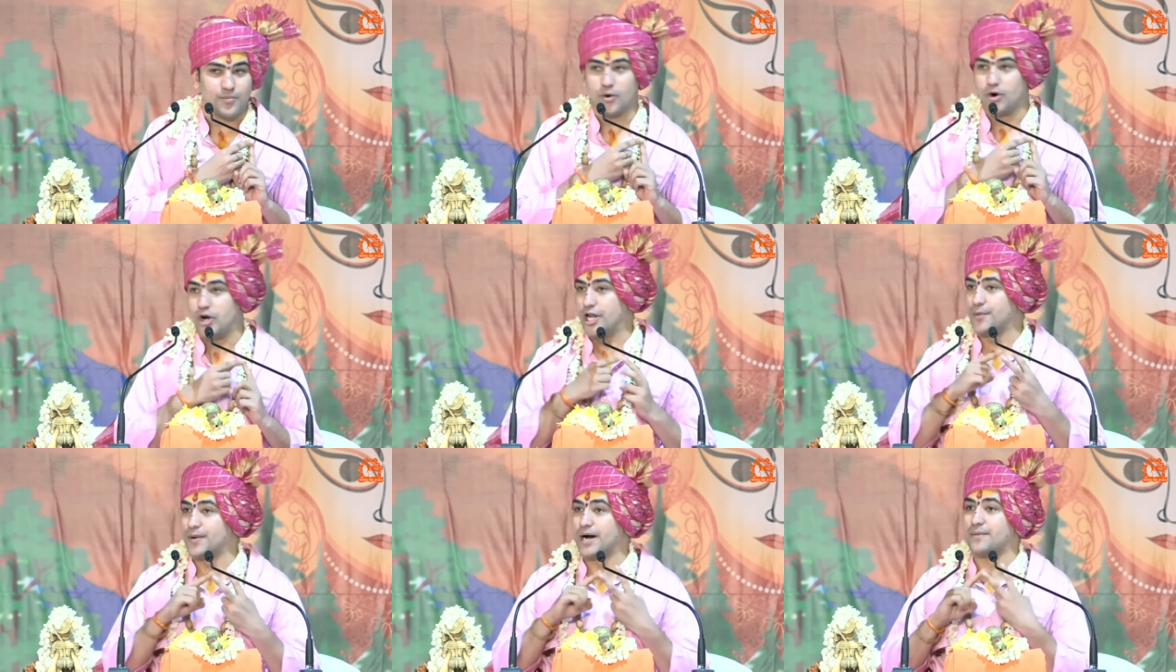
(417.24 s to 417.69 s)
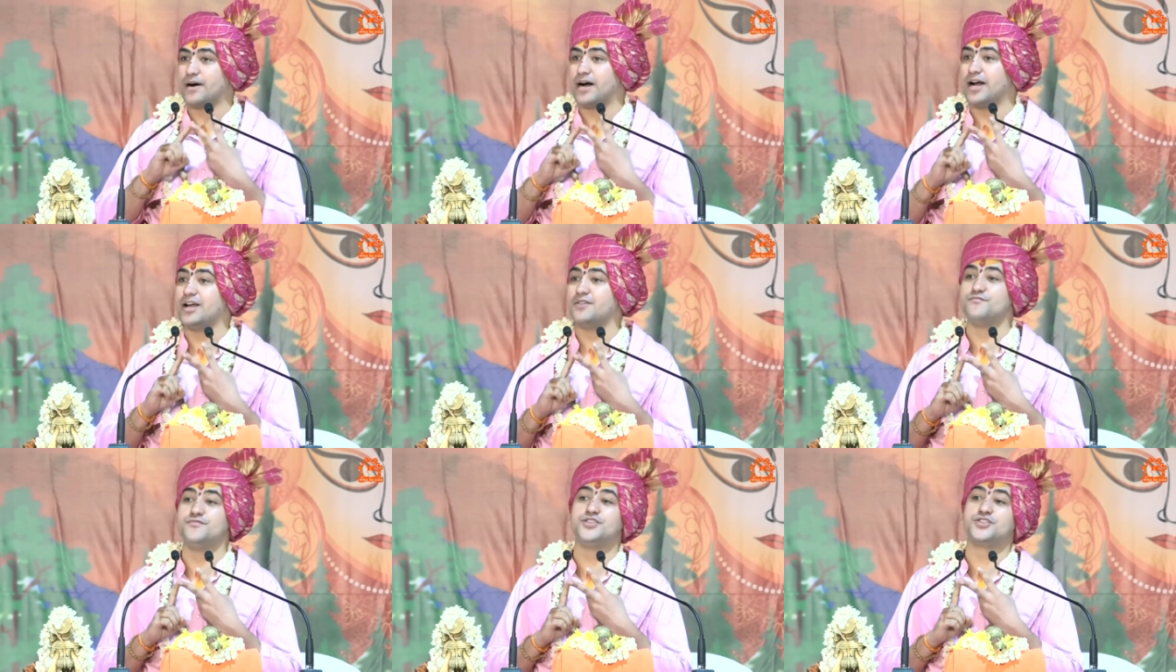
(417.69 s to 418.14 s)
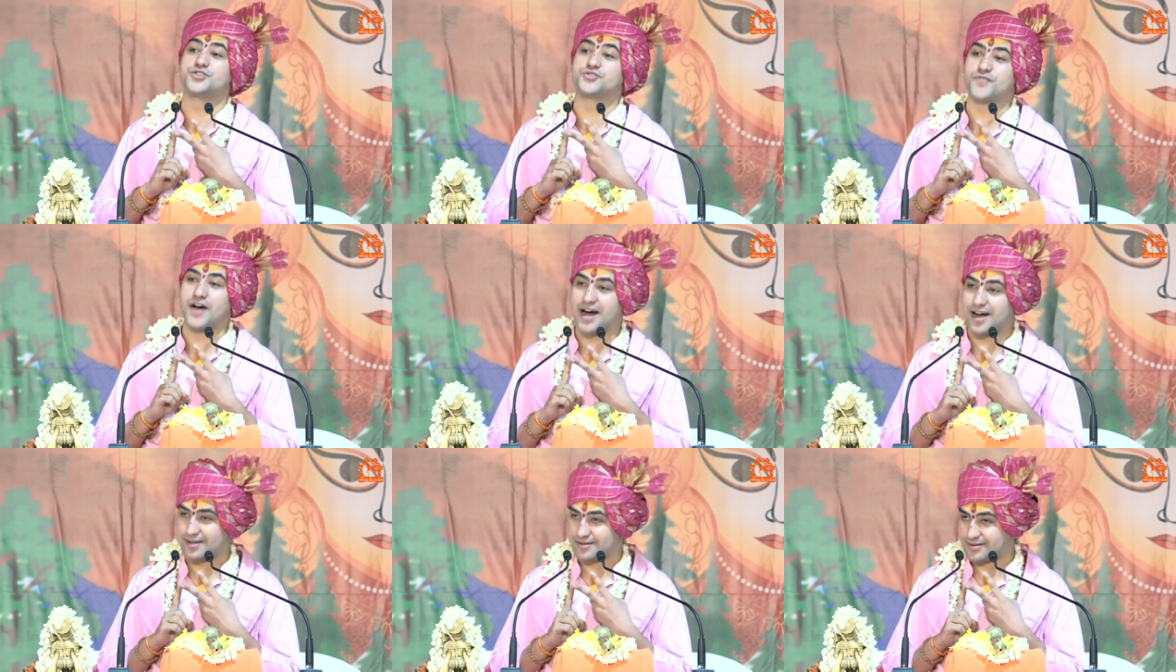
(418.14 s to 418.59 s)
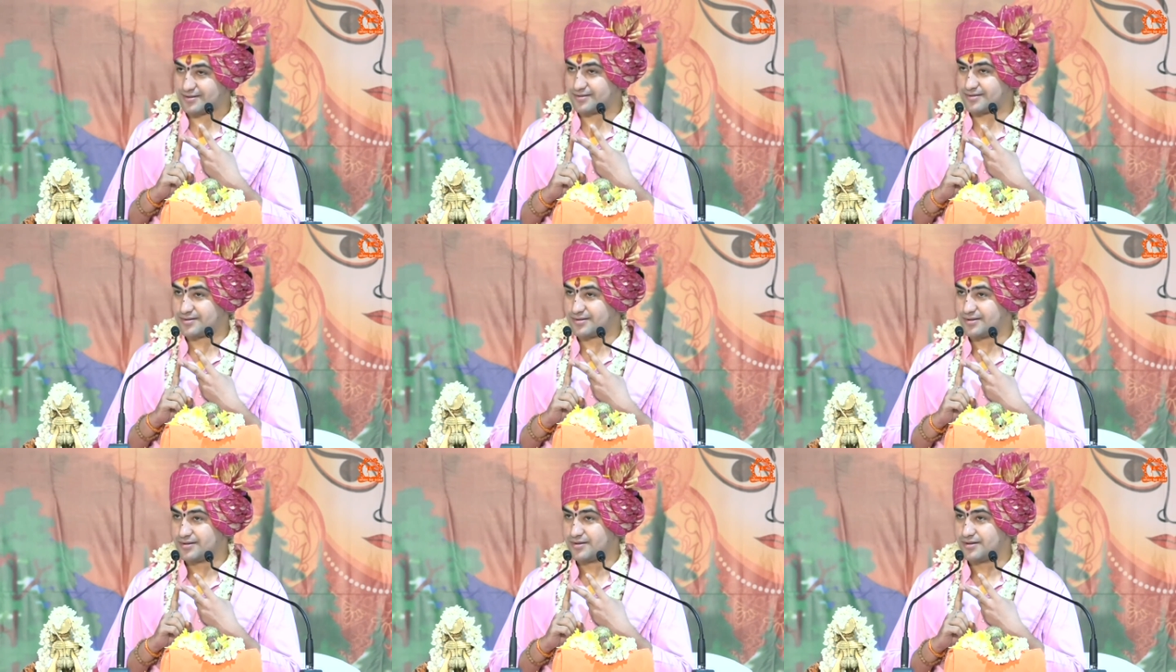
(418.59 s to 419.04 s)
भोले बाबा है विश्वास
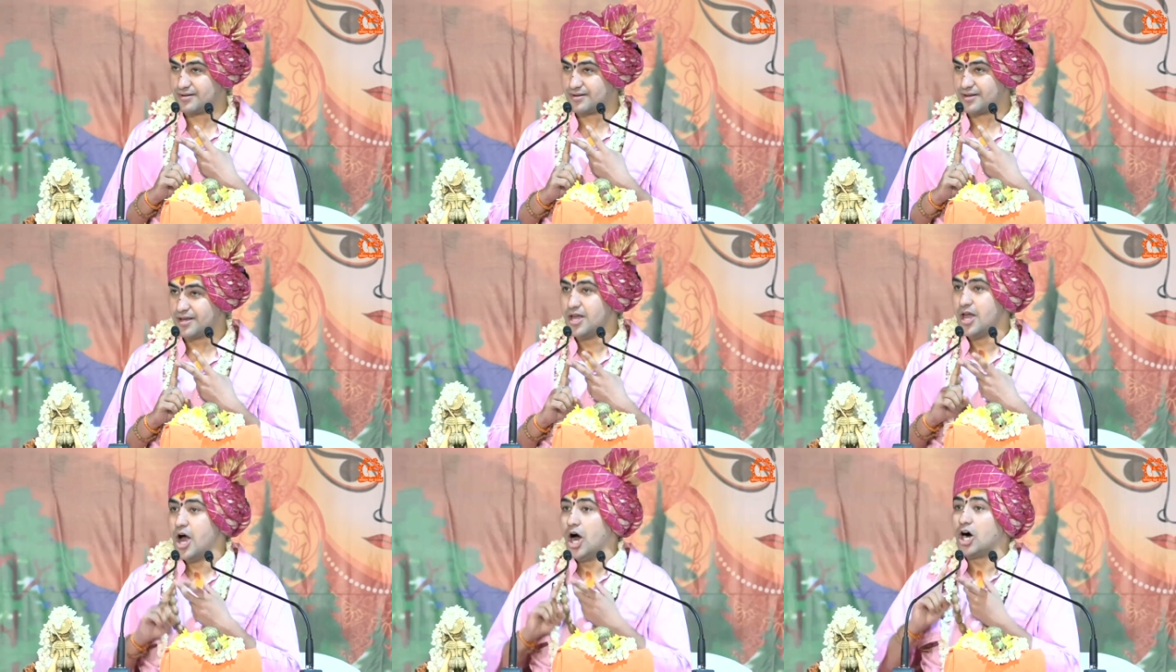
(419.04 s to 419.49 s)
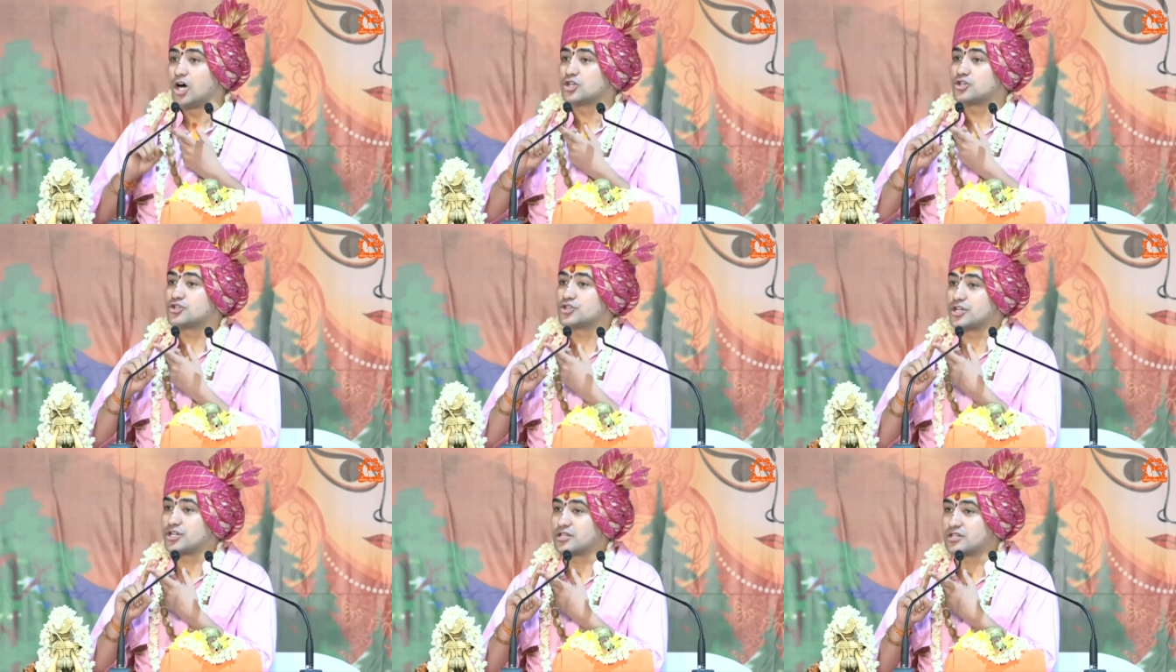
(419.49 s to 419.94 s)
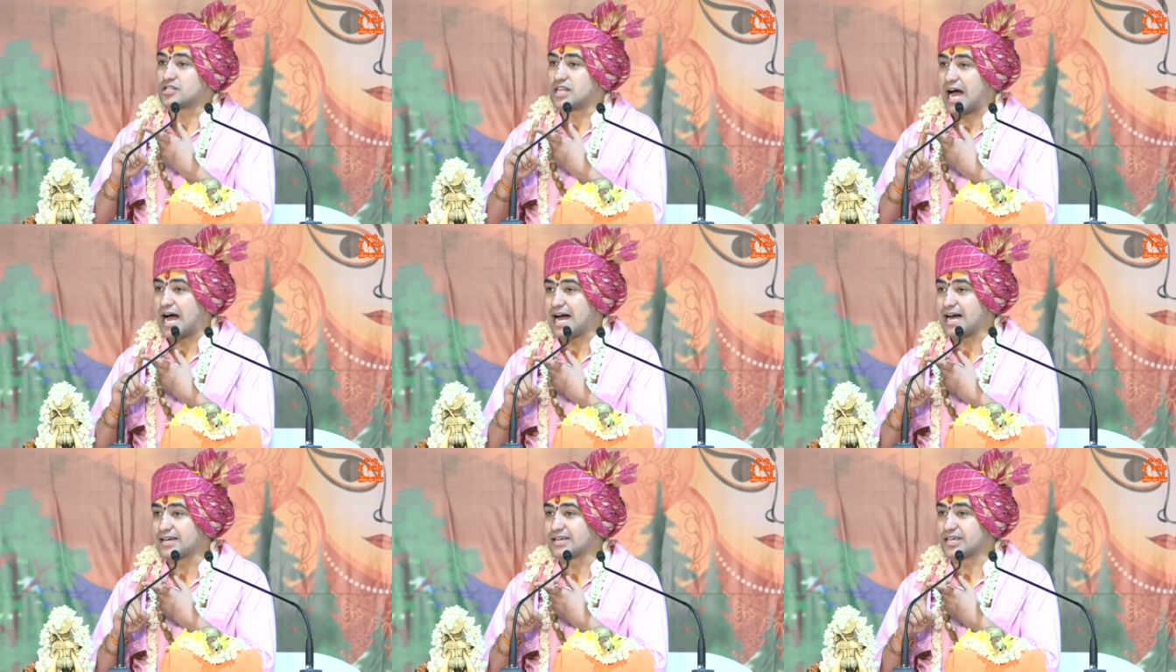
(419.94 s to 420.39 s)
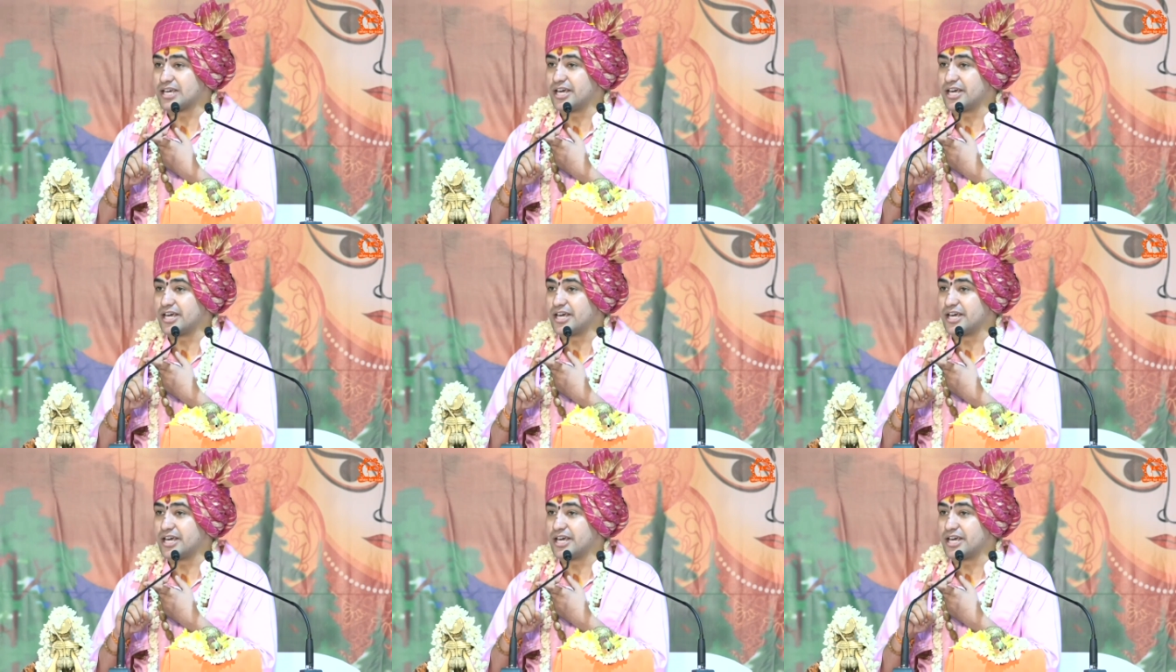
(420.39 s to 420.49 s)
और श्रद्धा